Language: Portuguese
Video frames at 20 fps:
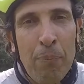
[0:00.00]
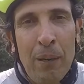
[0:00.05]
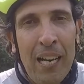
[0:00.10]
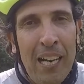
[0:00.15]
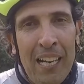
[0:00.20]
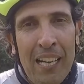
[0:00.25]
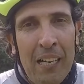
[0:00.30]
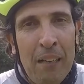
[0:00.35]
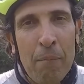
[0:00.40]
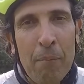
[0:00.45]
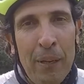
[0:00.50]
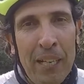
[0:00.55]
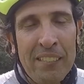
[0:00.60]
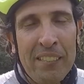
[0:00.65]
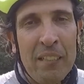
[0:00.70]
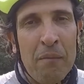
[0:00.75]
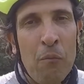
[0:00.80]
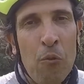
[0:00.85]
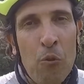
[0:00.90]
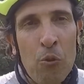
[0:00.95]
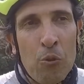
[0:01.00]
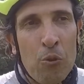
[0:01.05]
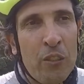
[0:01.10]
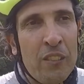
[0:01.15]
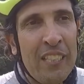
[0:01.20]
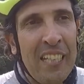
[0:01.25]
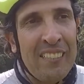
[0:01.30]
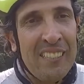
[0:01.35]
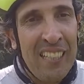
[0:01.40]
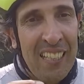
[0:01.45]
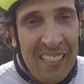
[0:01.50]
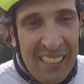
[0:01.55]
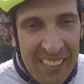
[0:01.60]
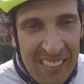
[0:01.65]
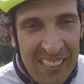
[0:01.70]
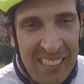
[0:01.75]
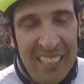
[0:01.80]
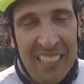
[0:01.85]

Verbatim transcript: para esse mundo e ter essa